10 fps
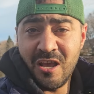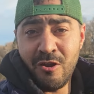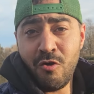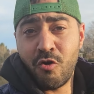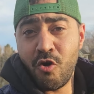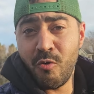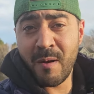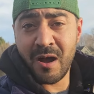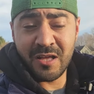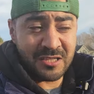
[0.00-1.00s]

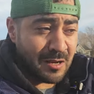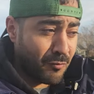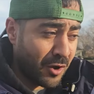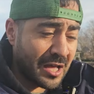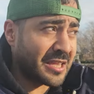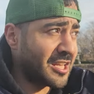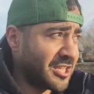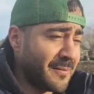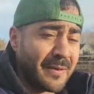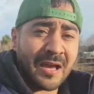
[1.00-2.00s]
الحكومه ديال مقاطعه
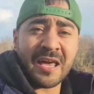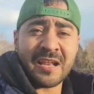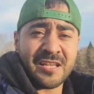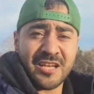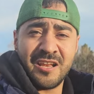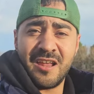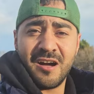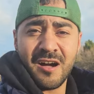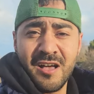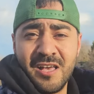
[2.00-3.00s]
كيبيك قررت
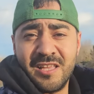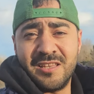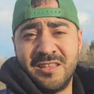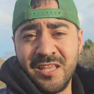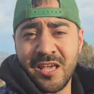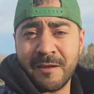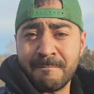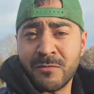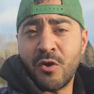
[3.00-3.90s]
انها دير